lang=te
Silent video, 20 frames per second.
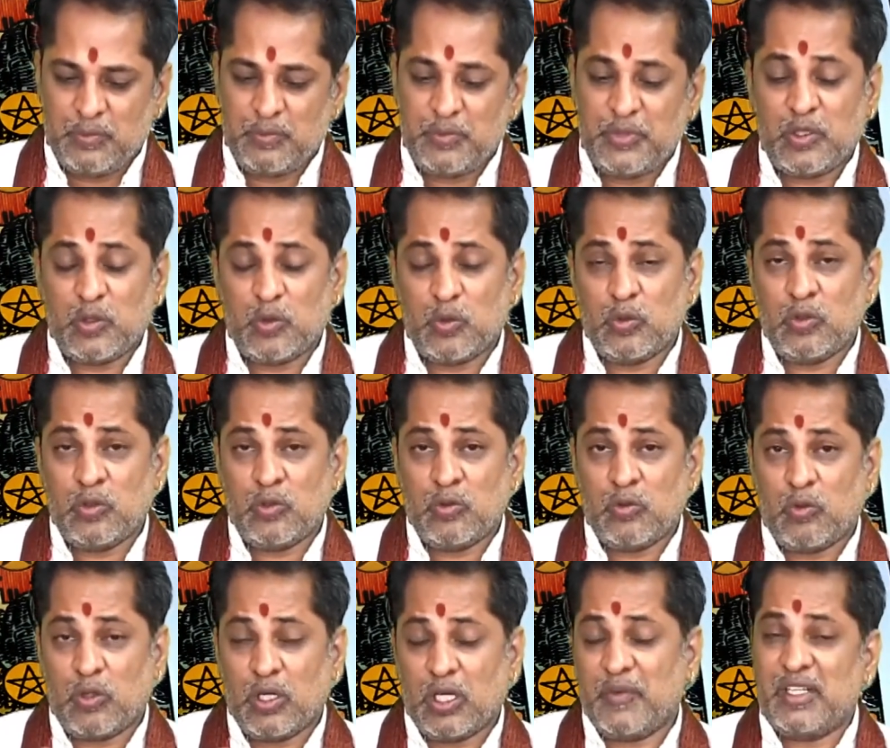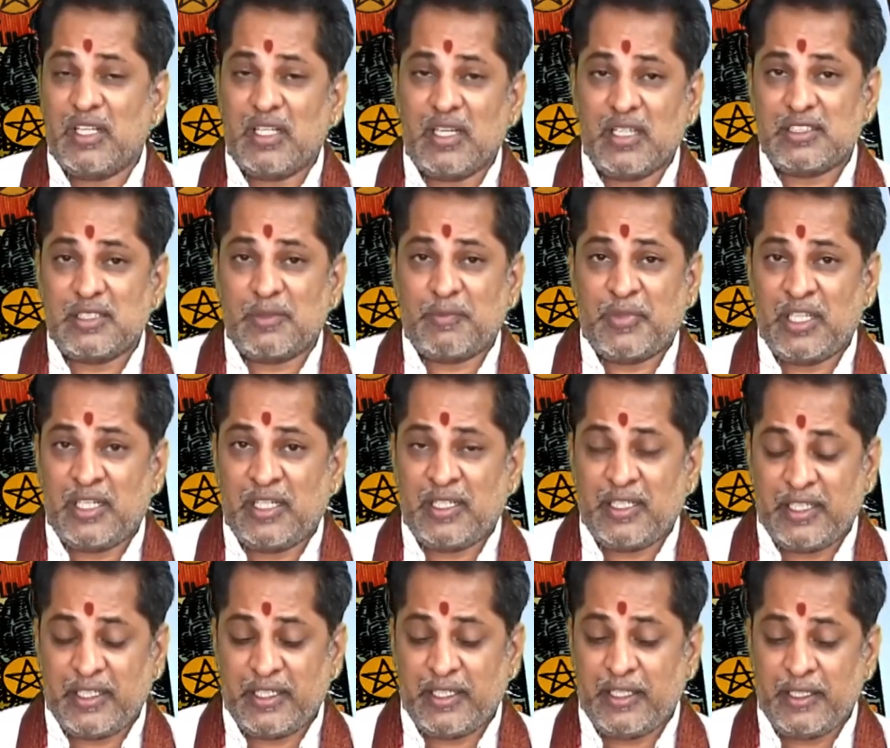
మీకు ఒక విధంగా చెప్పాలంటే